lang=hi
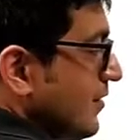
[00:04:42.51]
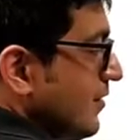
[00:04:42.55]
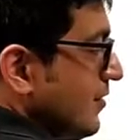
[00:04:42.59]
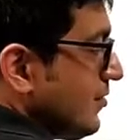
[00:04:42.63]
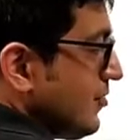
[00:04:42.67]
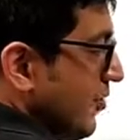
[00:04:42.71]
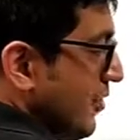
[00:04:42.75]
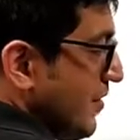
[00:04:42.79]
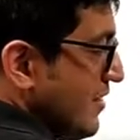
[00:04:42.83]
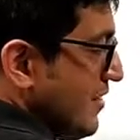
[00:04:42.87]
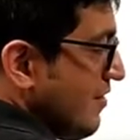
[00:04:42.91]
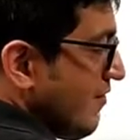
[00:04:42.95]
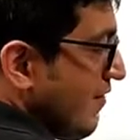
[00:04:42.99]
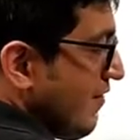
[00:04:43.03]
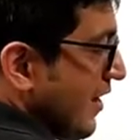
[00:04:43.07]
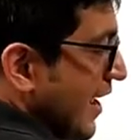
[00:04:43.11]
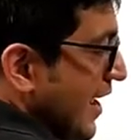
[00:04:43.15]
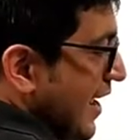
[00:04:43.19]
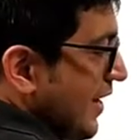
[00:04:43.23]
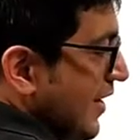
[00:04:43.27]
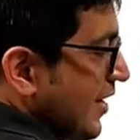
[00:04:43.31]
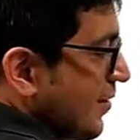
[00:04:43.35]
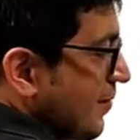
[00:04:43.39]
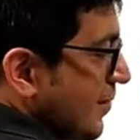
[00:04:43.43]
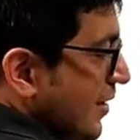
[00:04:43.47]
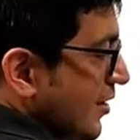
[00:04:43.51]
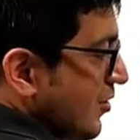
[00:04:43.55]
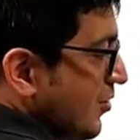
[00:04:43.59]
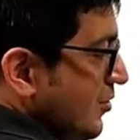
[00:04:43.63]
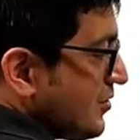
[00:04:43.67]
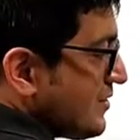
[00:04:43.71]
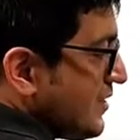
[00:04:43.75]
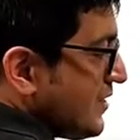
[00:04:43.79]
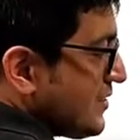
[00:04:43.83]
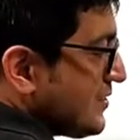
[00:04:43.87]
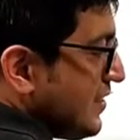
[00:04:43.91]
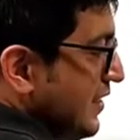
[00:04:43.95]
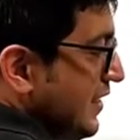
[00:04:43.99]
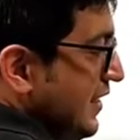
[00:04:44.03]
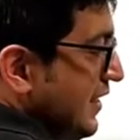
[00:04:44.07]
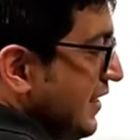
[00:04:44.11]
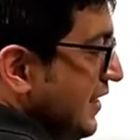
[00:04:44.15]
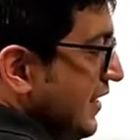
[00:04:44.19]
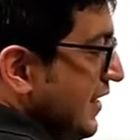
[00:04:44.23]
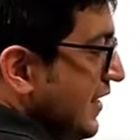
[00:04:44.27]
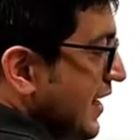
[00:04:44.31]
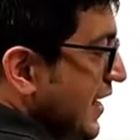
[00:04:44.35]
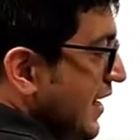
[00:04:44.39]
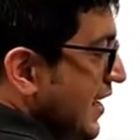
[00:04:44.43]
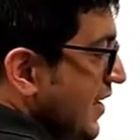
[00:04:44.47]
क्योंकि ये वाला एंगल मान लो 60
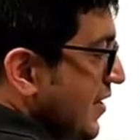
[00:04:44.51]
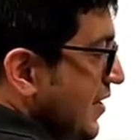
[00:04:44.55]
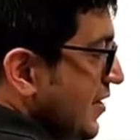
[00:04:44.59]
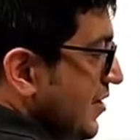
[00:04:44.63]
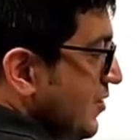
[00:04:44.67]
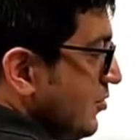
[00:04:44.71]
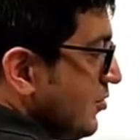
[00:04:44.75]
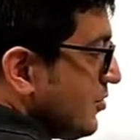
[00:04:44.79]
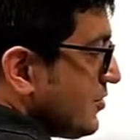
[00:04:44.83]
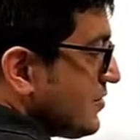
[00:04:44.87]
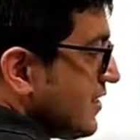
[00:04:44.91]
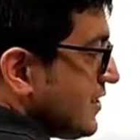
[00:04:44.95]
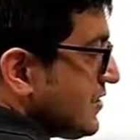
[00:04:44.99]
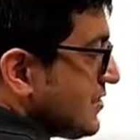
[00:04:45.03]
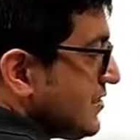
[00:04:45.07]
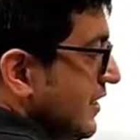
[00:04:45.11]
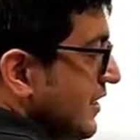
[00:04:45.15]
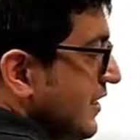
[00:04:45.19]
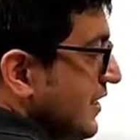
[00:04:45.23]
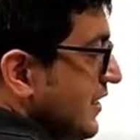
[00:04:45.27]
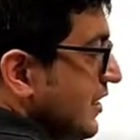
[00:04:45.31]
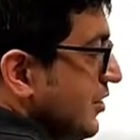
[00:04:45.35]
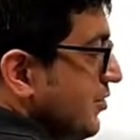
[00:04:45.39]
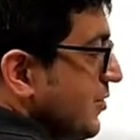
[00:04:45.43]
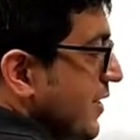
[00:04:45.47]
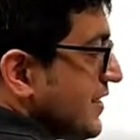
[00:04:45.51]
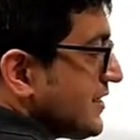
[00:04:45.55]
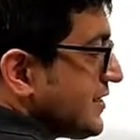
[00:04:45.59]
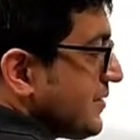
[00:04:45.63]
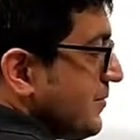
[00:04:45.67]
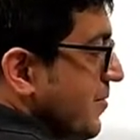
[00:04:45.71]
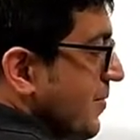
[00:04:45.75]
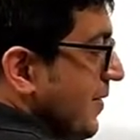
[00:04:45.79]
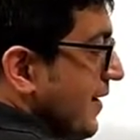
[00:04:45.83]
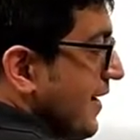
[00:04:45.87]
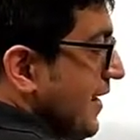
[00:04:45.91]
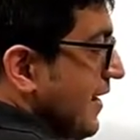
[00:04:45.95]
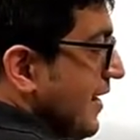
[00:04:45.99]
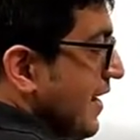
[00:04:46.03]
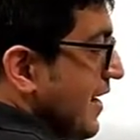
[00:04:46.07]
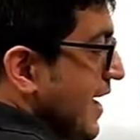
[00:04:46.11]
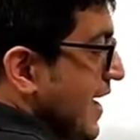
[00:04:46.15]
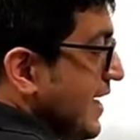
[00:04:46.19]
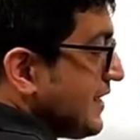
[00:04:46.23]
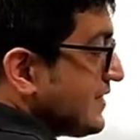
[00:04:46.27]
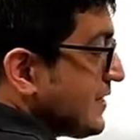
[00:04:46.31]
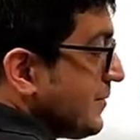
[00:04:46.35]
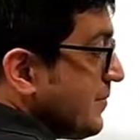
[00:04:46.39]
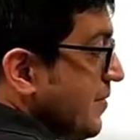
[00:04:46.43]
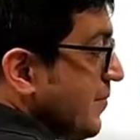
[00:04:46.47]
डिग्री है तो 60 डिग्री तो ऐसे भी बनेगा
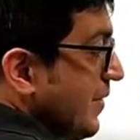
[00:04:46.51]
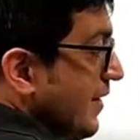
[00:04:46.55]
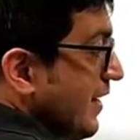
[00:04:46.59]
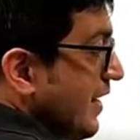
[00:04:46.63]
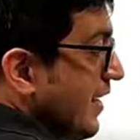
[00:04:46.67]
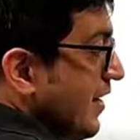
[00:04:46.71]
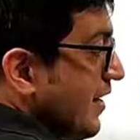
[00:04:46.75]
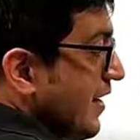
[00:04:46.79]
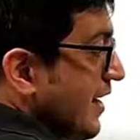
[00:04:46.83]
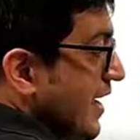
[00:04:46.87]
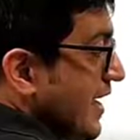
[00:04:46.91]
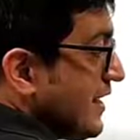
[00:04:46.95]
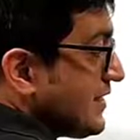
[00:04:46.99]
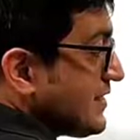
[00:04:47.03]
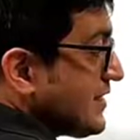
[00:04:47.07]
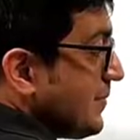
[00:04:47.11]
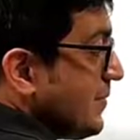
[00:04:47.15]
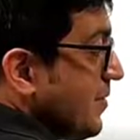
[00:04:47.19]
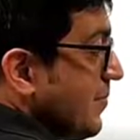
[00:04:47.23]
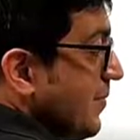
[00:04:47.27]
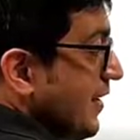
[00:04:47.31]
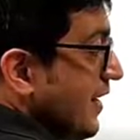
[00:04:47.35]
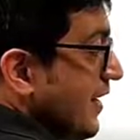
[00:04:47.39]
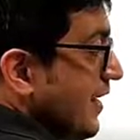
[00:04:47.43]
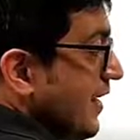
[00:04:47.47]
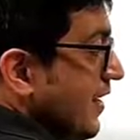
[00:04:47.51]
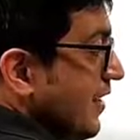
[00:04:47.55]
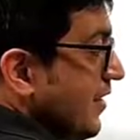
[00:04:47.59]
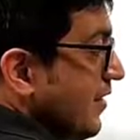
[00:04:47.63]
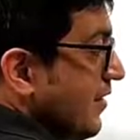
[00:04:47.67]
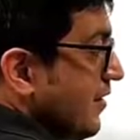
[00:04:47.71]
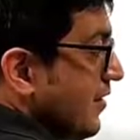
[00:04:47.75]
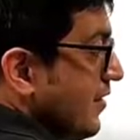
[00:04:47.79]
ऐसे भी बनेगा ऐसे भी बनेगा